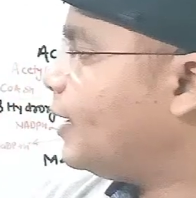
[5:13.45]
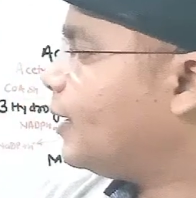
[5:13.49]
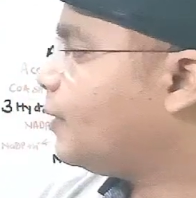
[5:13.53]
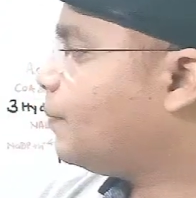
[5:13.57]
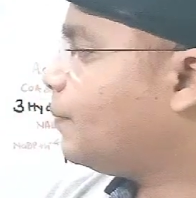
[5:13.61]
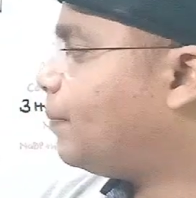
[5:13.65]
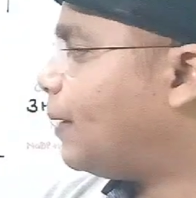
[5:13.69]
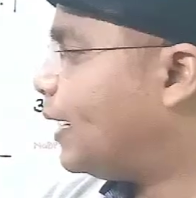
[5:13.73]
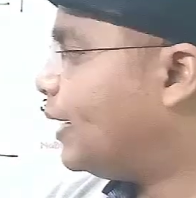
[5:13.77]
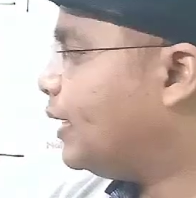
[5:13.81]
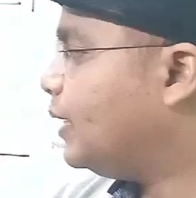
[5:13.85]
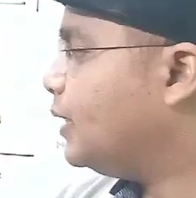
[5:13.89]

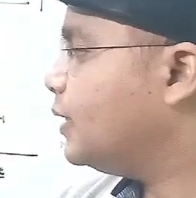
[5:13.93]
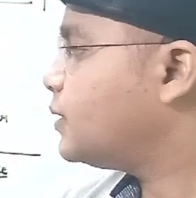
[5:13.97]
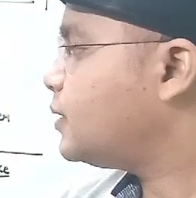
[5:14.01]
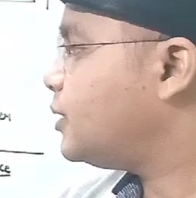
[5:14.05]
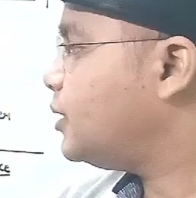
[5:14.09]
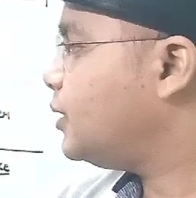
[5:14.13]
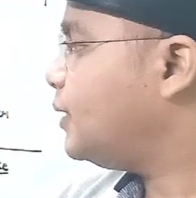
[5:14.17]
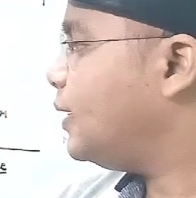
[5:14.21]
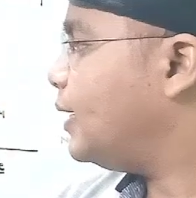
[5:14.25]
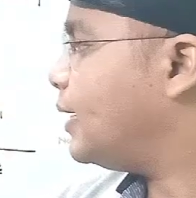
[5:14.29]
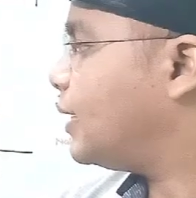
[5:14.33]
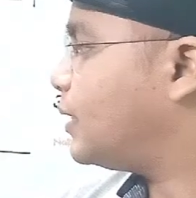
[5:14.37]
एक बाइल
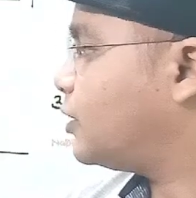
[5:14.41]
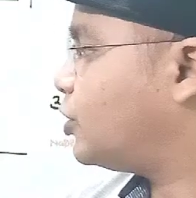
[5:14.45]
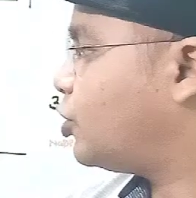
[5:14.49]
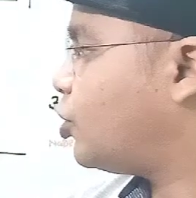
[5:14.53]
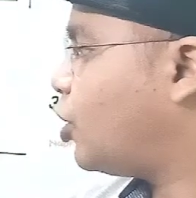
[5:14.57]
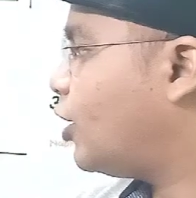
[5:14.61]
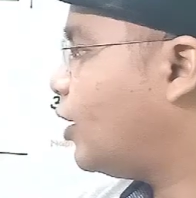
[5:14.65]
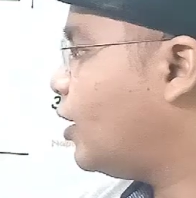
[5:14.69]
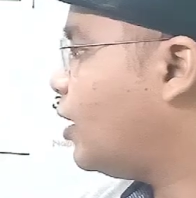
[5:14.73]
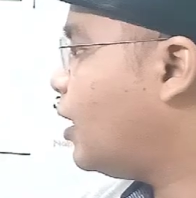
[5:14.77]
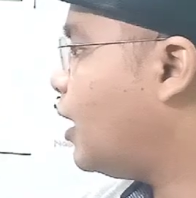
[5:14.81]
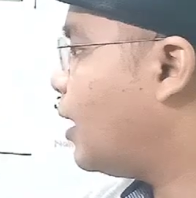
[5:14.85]
एसिड एक
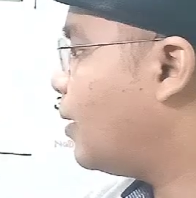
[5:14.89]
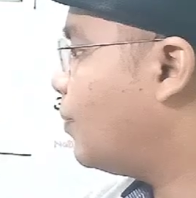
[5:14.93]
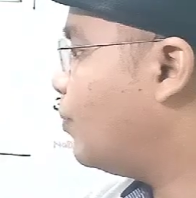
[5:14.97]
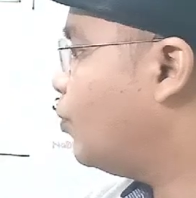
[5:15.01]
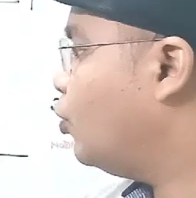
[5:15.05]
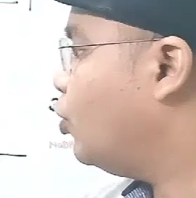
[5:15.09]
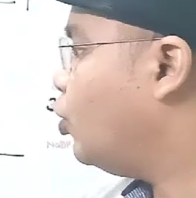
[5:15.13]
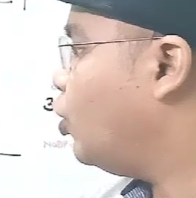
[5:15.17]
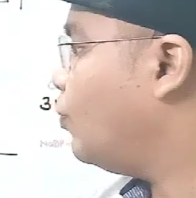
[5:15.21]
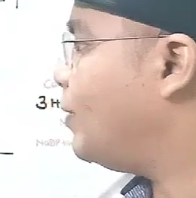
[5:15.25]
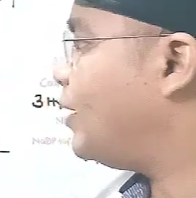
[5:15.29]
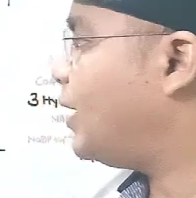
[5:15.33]
स्ट्रेटल
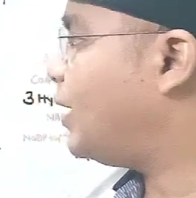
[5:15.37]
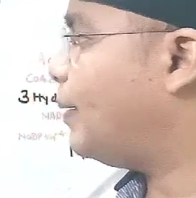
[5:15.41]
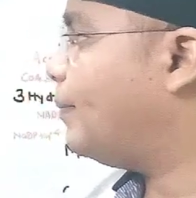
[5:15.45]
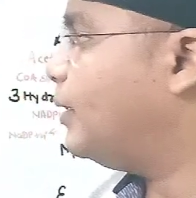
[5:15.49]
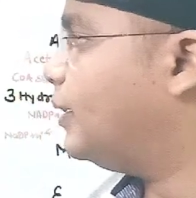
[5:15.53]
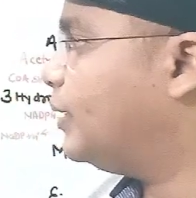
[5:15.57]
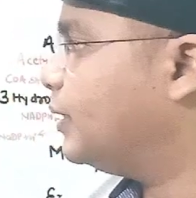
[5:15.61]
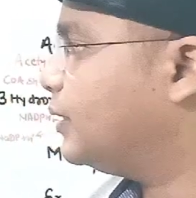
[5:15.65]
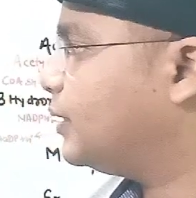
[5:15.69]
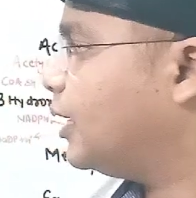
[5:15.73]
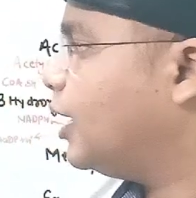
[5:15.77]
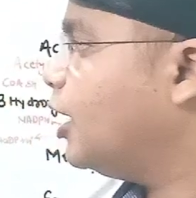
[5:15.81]
हार्मोन और
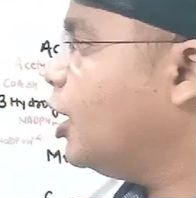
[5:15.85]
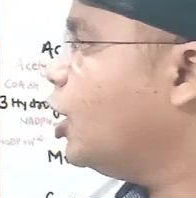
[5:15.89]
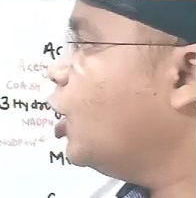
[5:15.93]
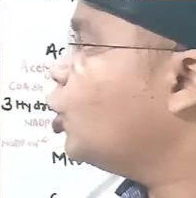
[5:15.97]
विटामिन डी